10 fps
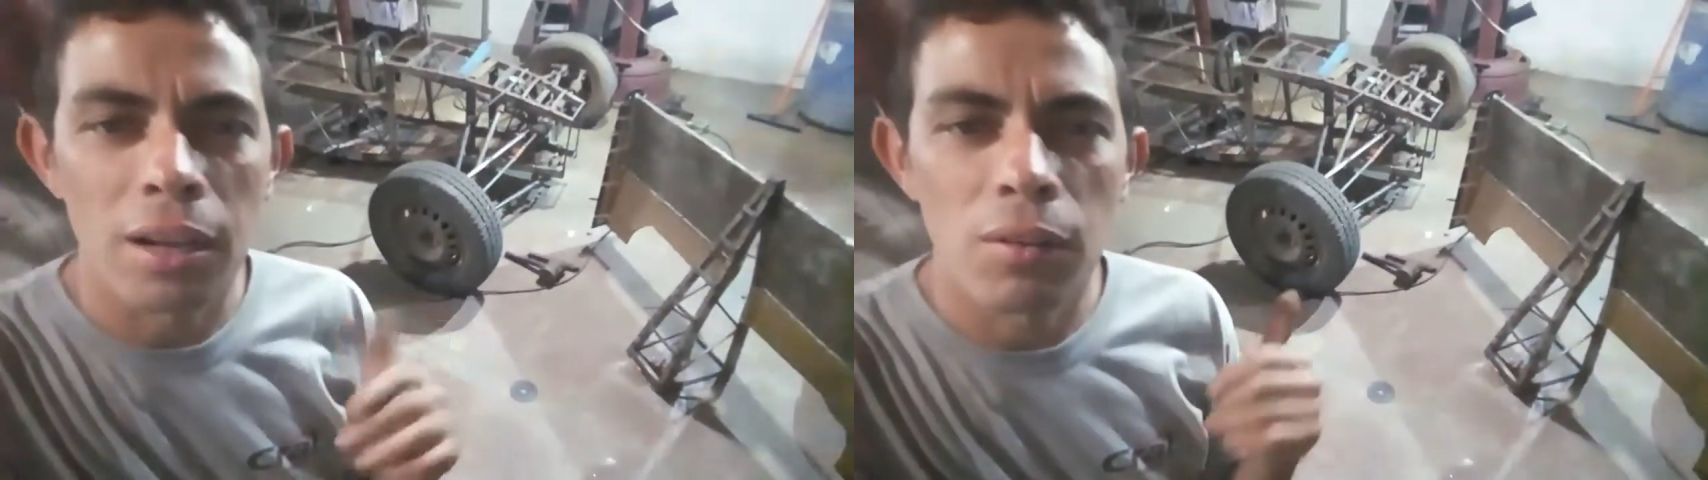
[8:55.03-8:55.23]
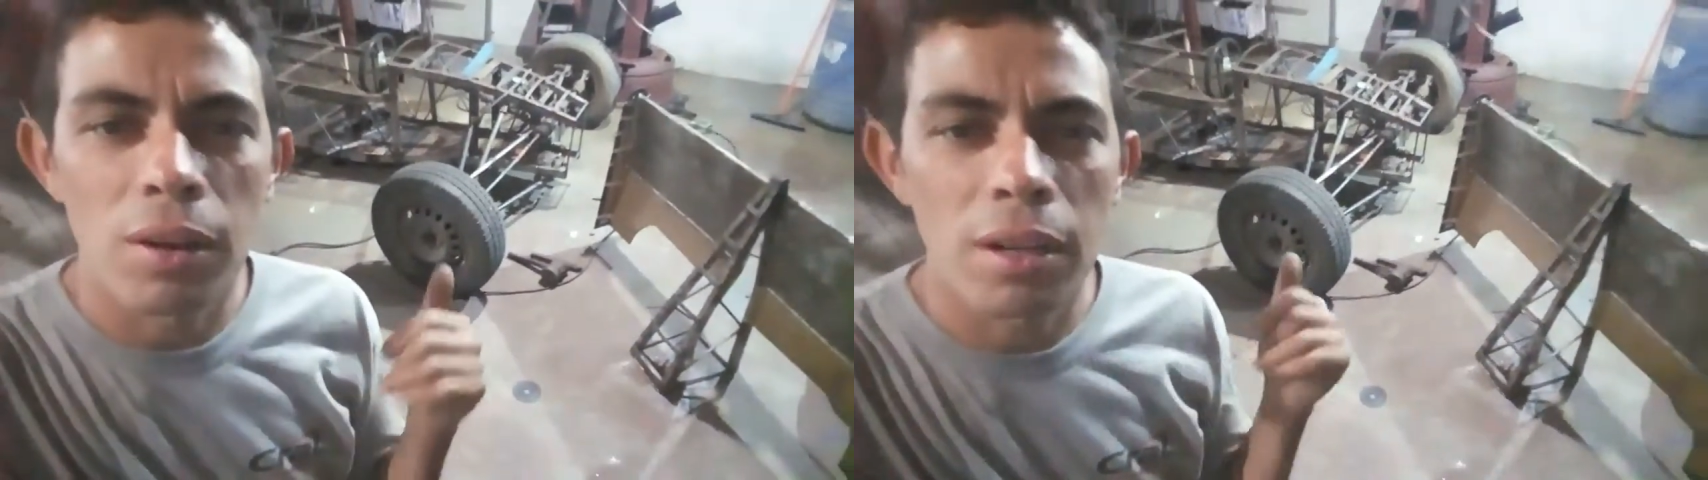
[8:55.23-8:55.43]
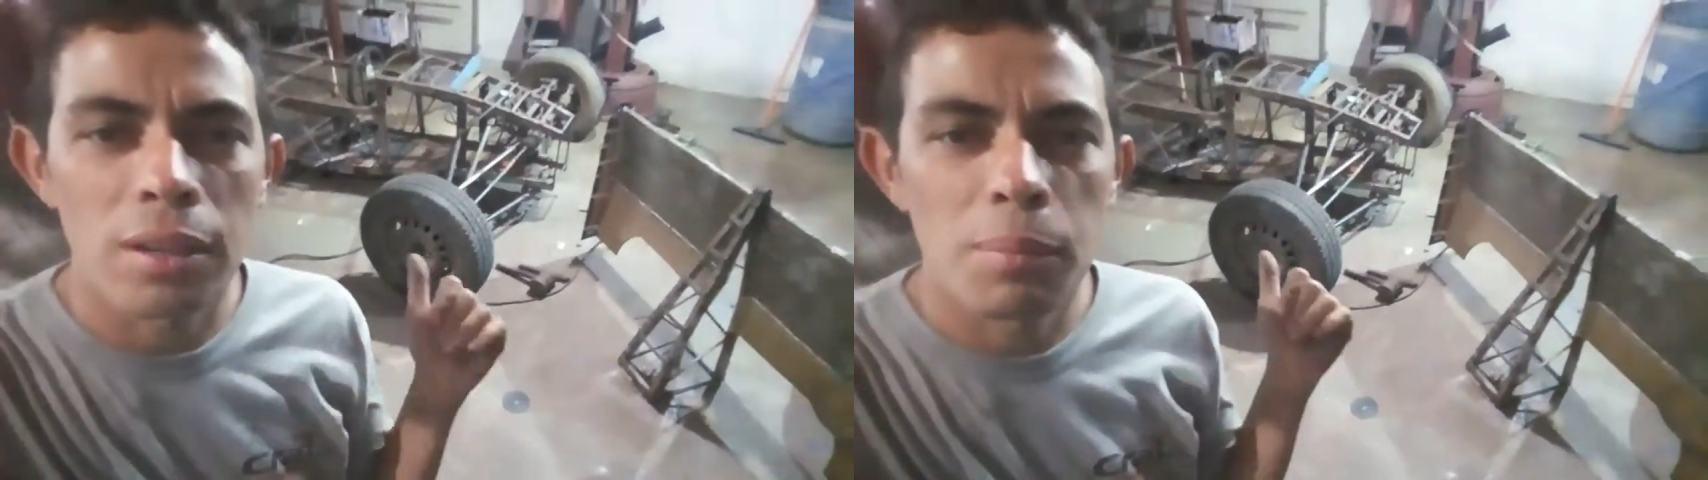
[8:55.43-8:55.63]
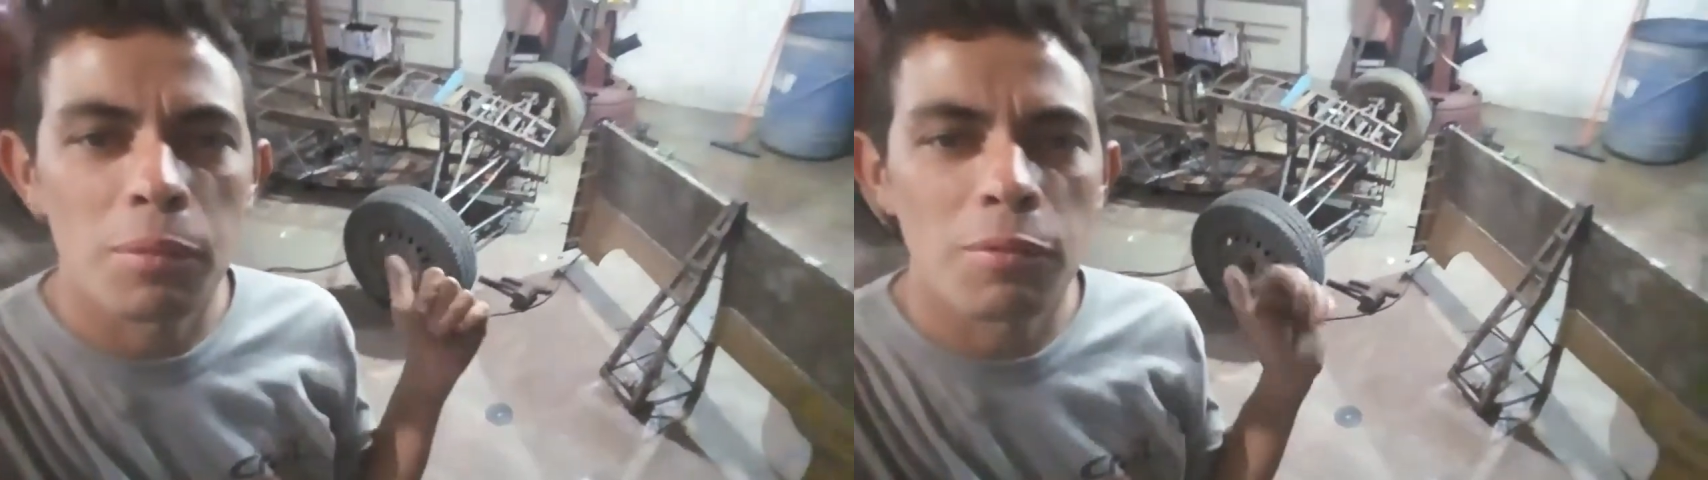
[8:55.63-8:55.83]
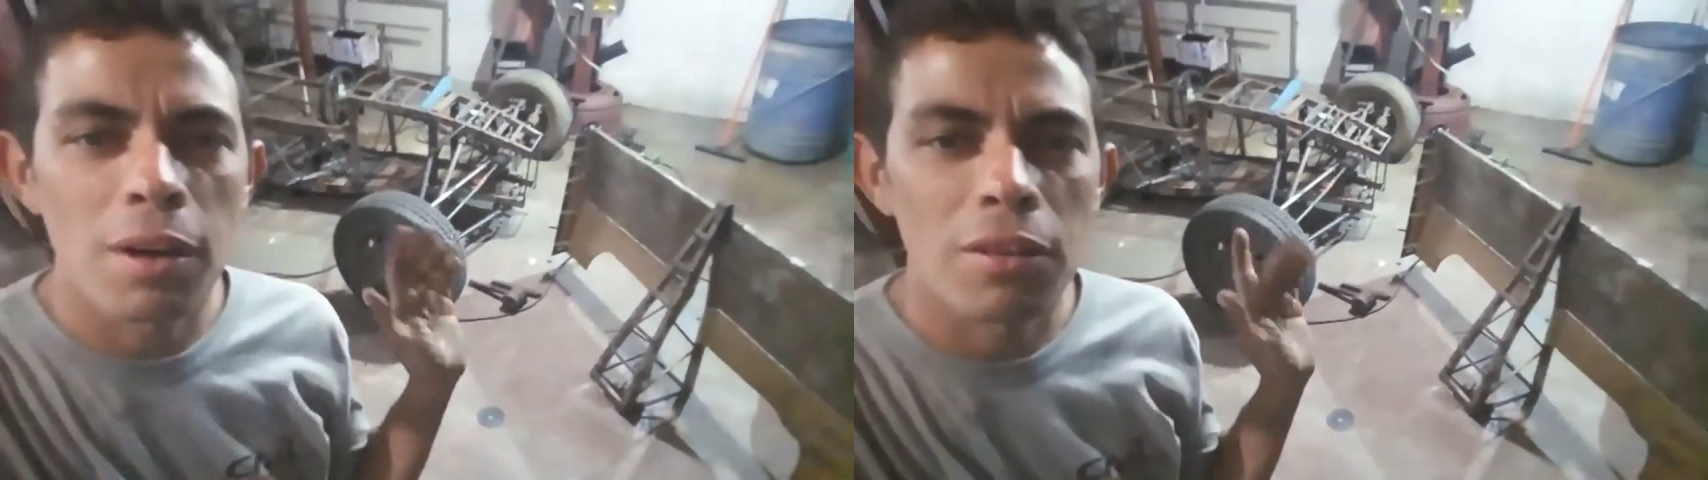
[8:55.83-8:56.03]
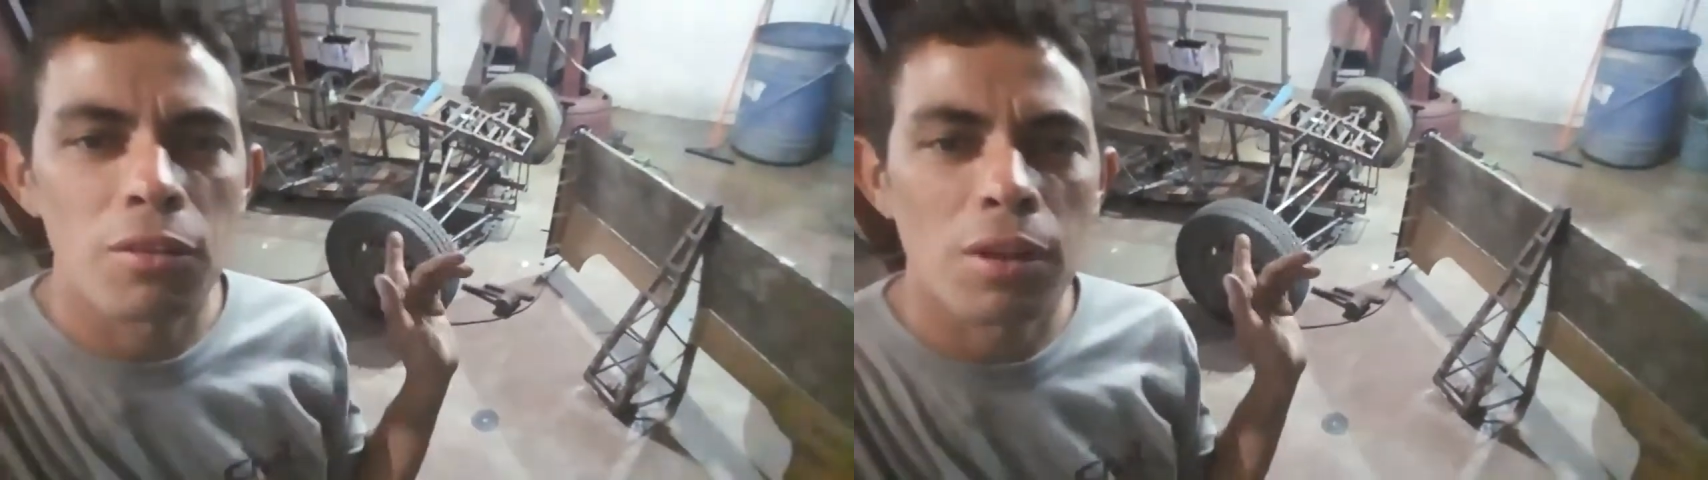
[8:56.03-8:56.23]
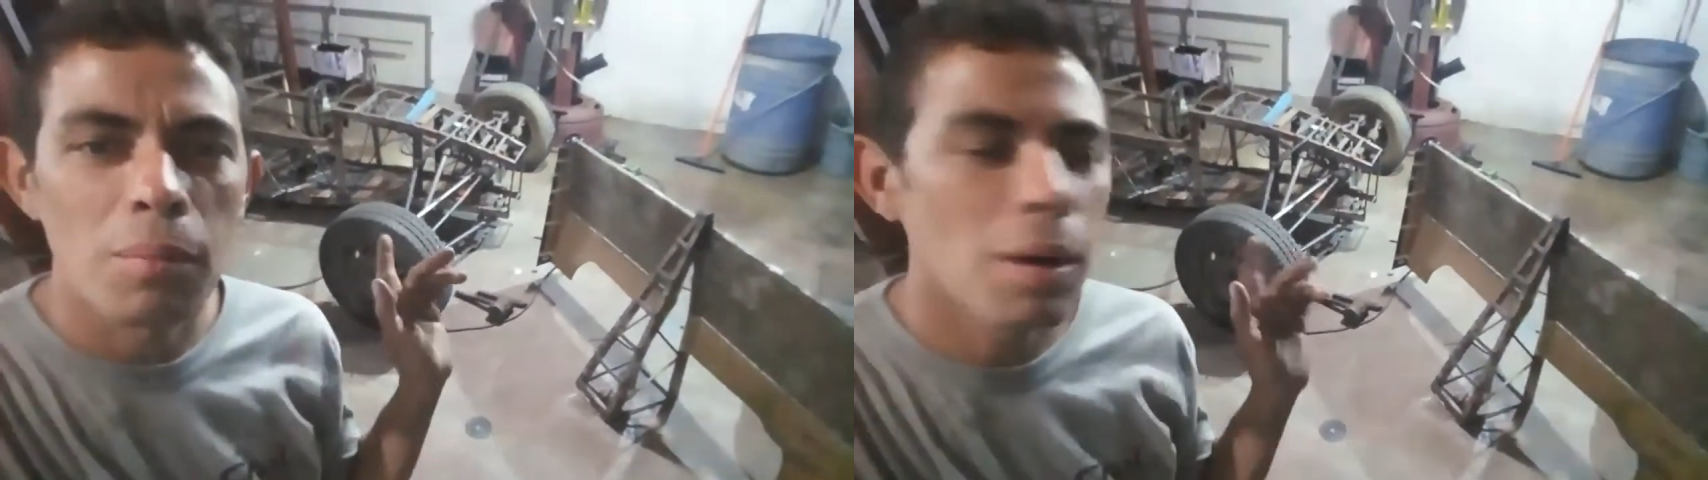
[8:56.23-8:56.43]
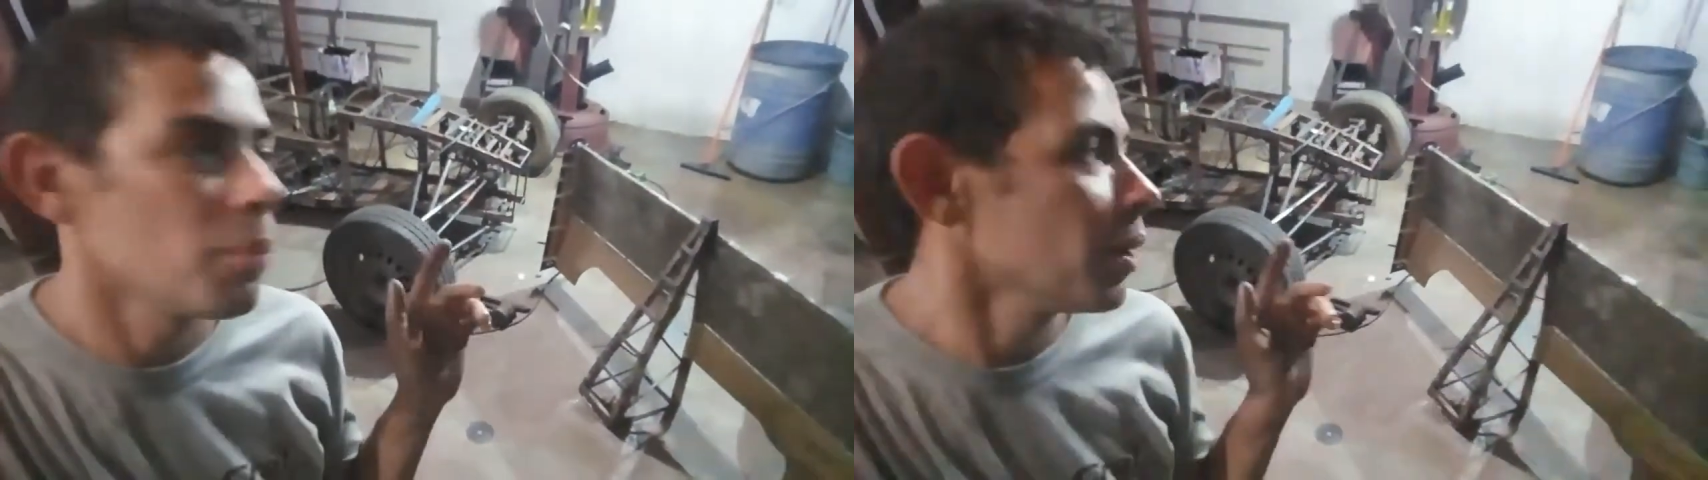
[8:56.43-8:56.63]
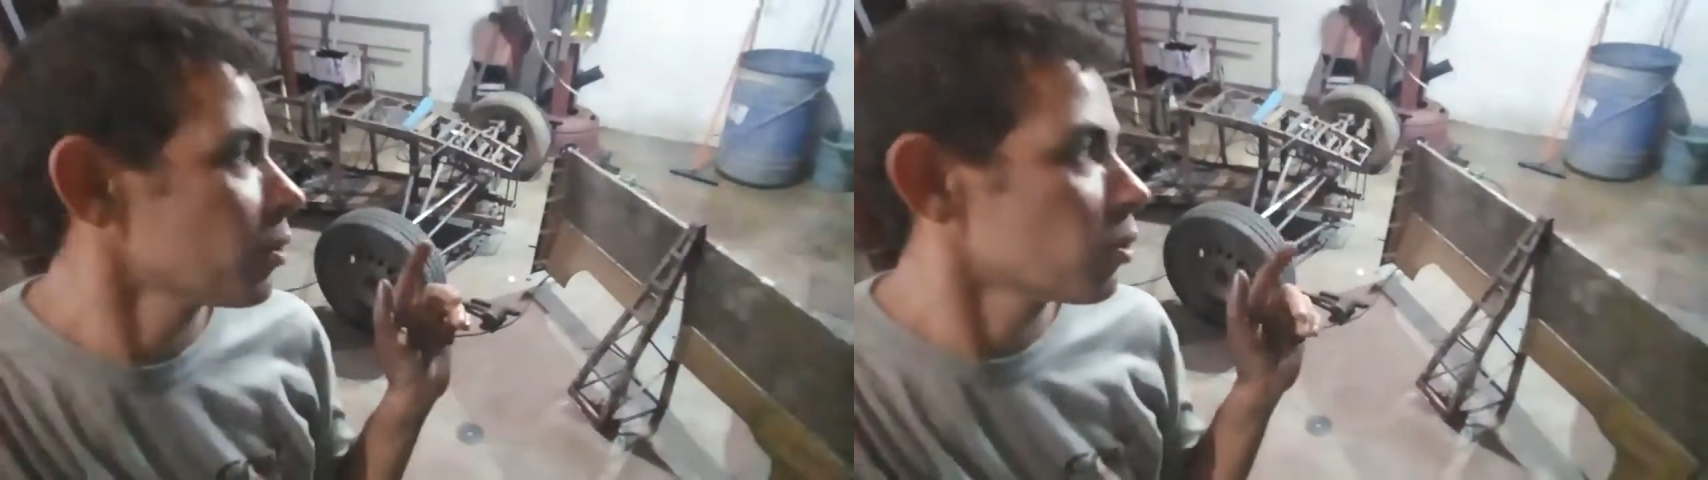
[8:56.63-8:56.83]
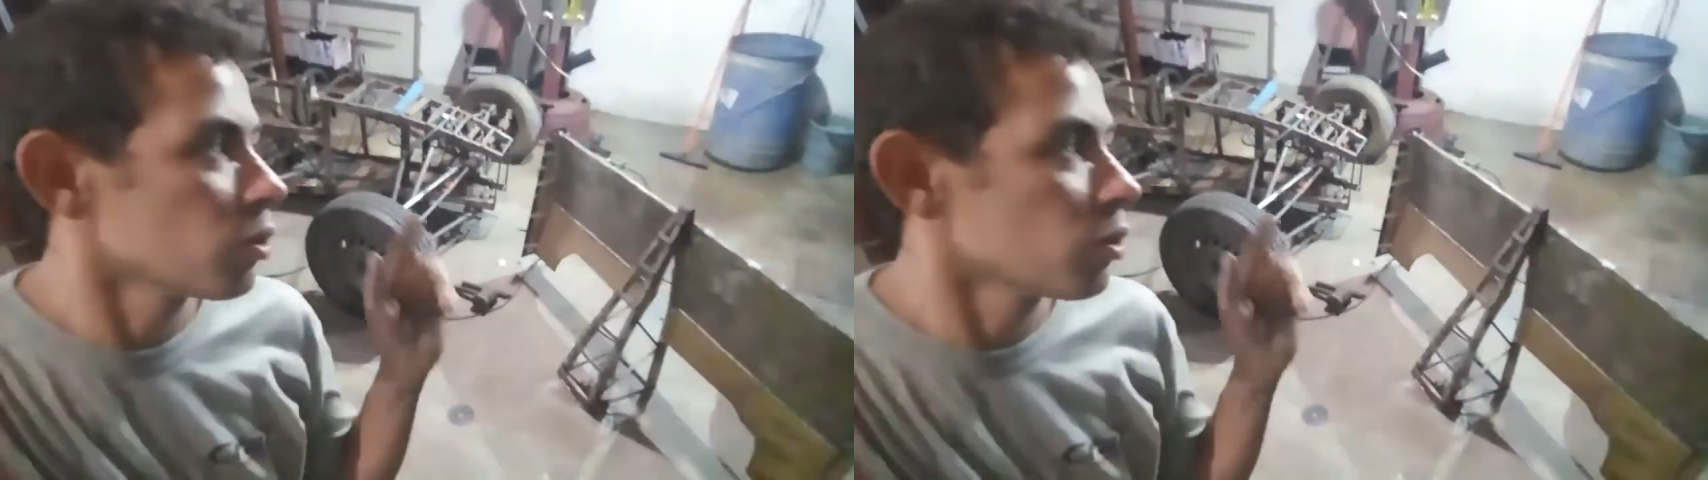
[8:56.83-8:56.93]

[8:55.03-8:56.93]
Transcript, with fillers: Agora dá pra fazer o acabamento,